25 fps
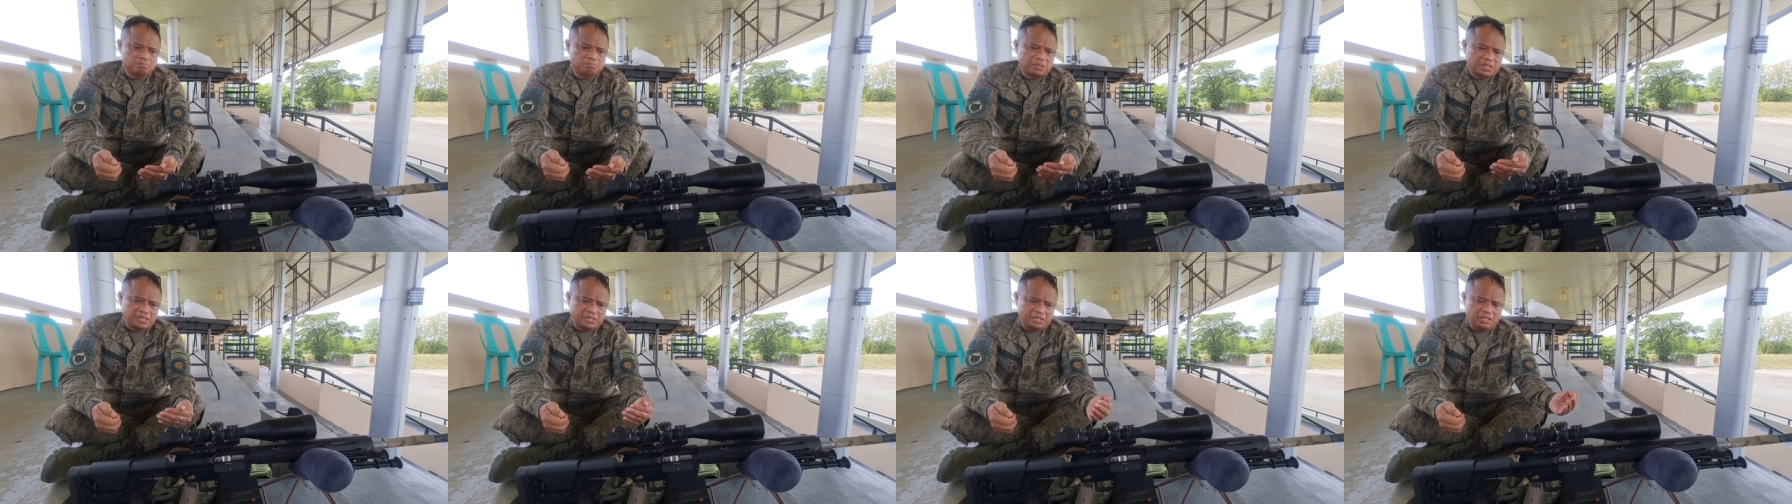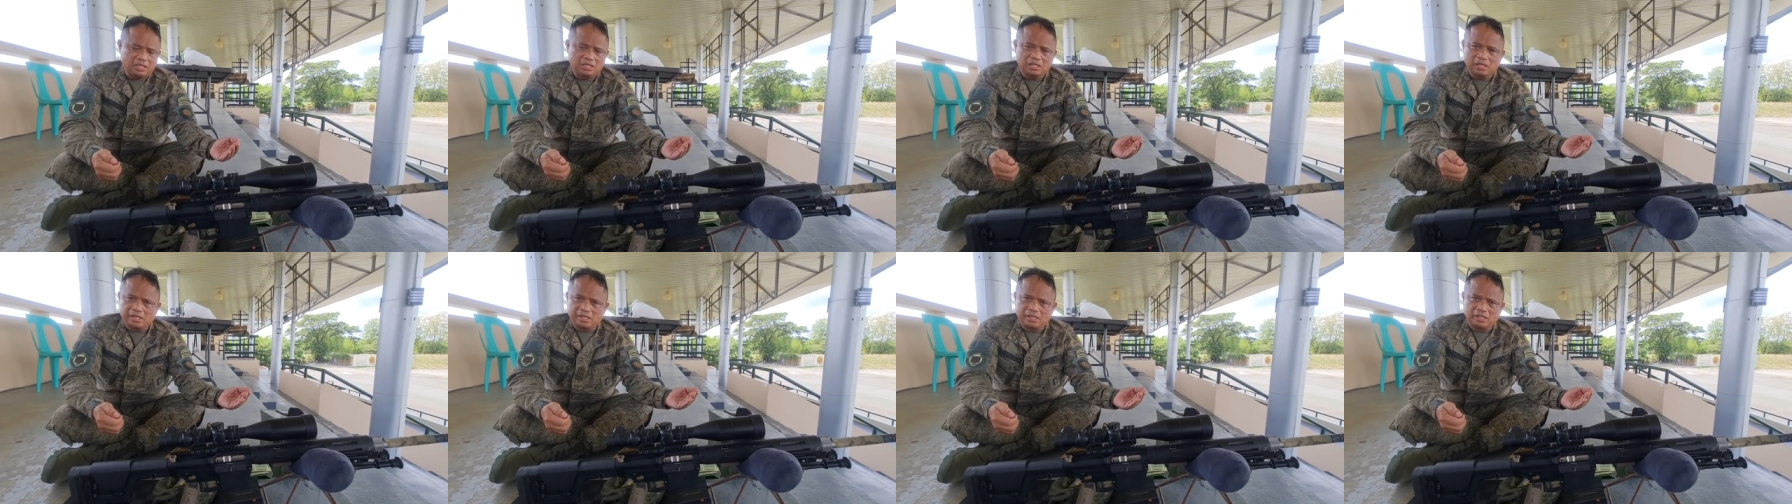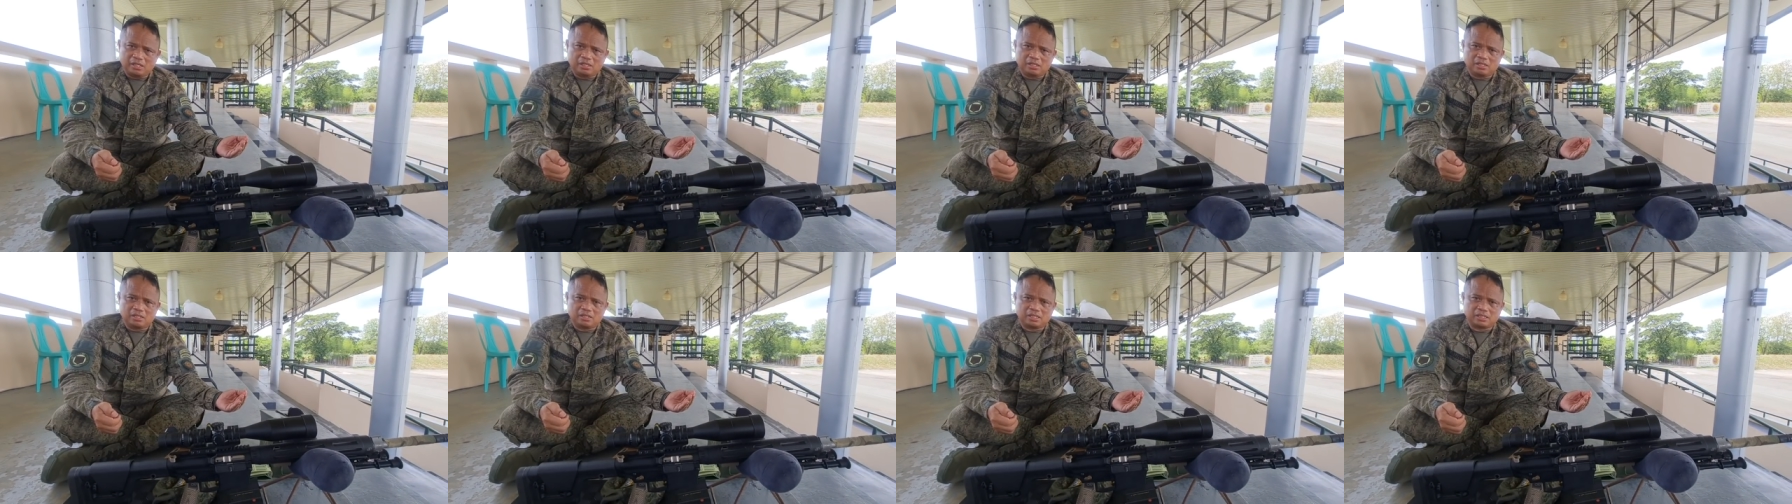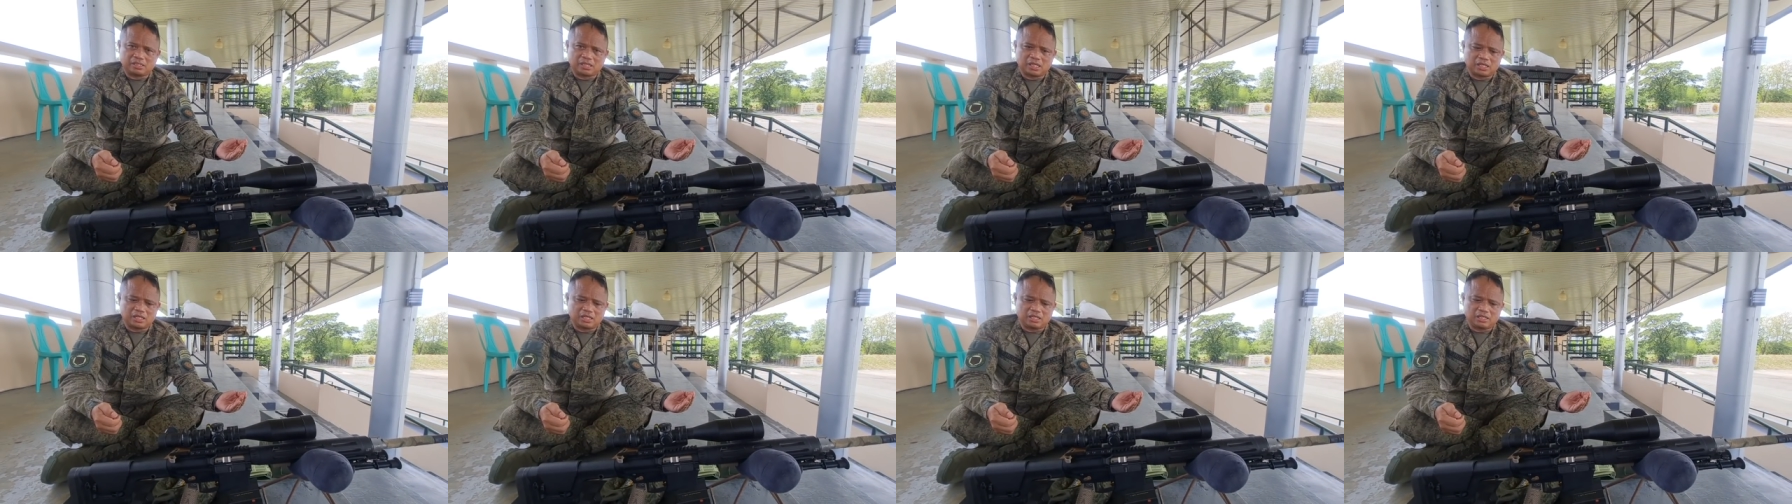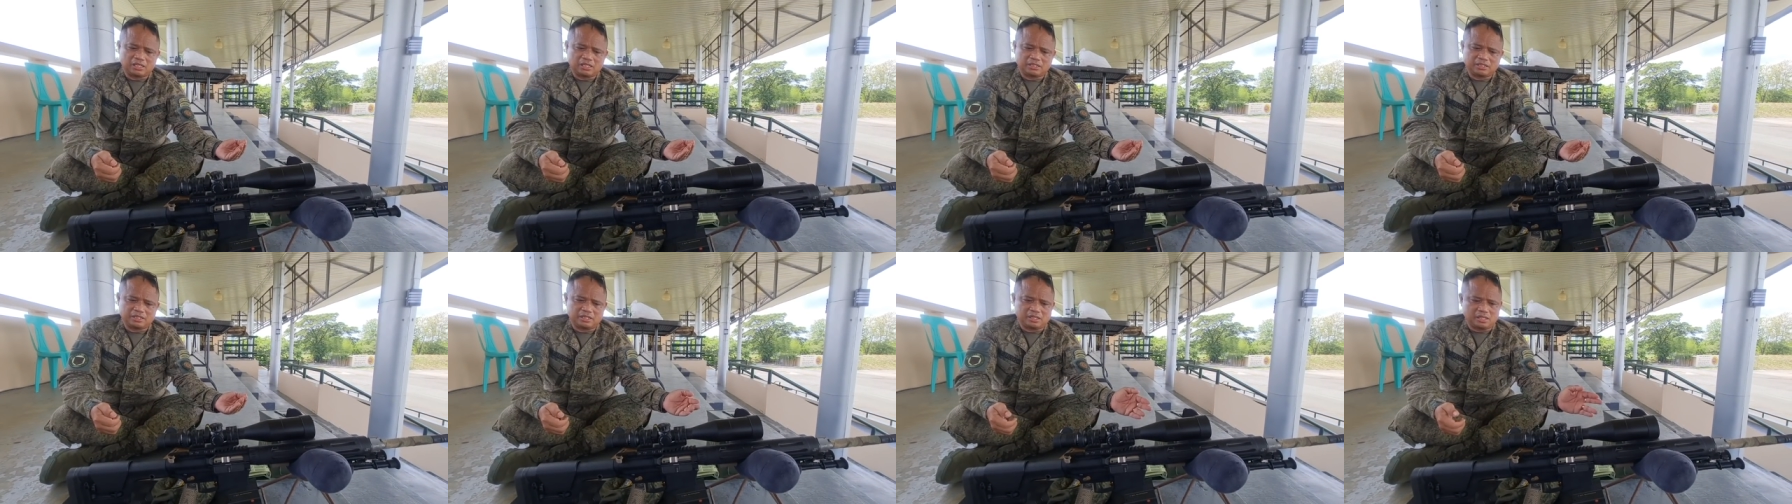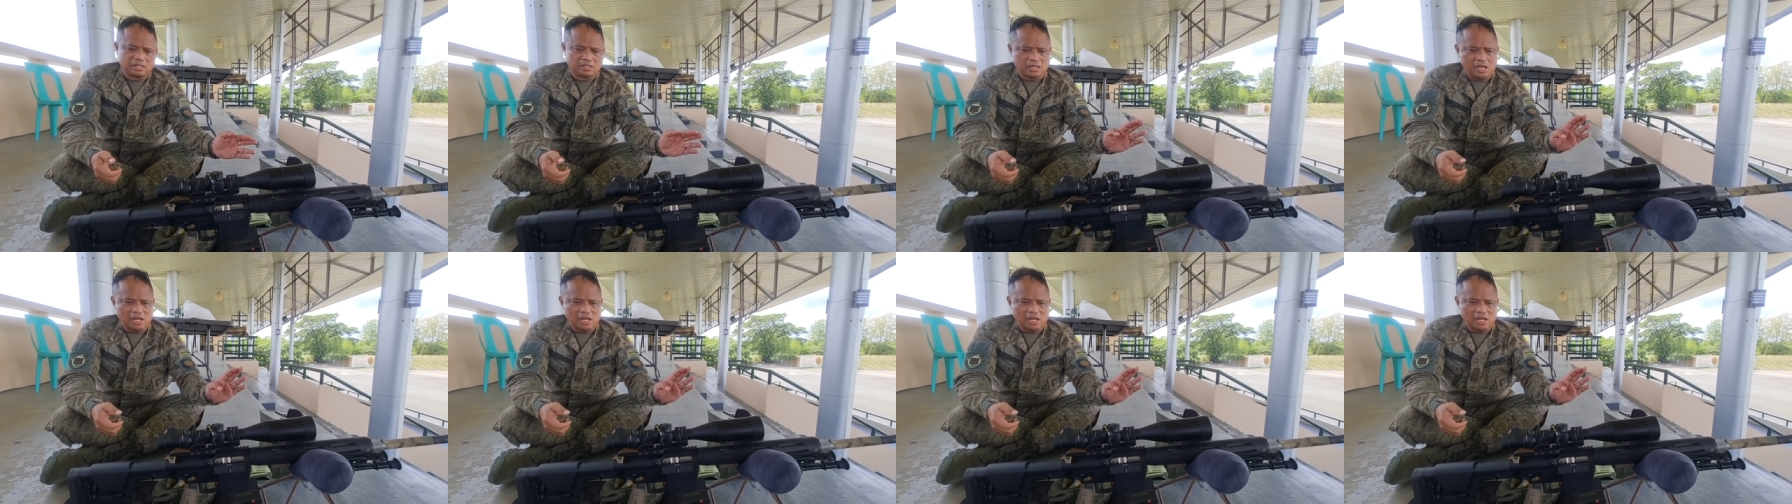barrel ay natanggal natin.